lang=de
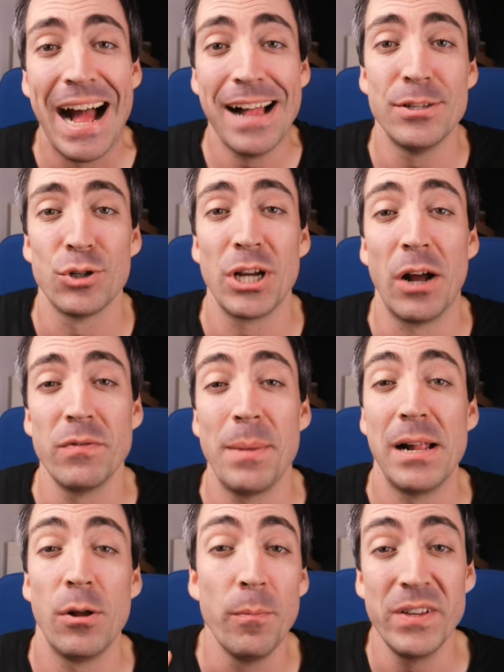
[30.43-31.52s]
Also schauen wir
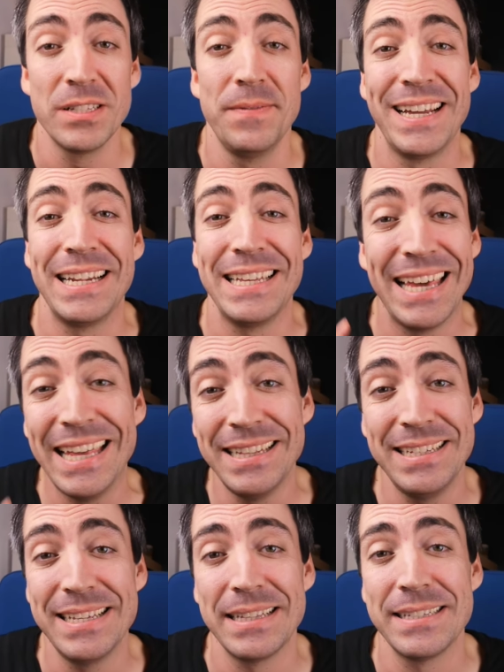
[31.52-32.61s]
mal, ob wir es wirklich
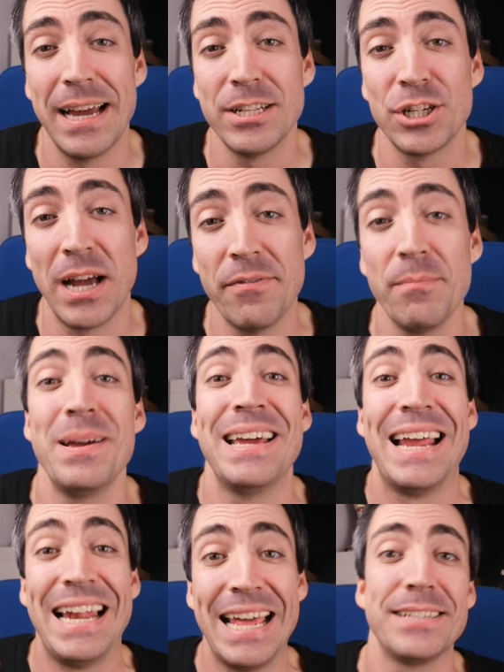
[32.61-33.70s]
in dieser Zeit schaffen.
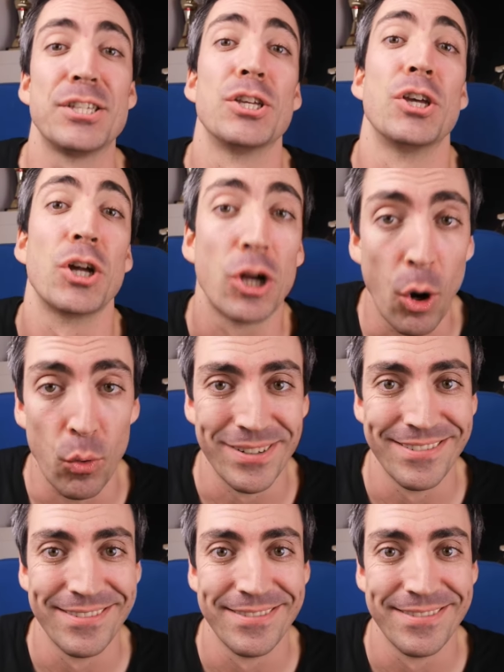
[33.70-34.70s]
Let's go!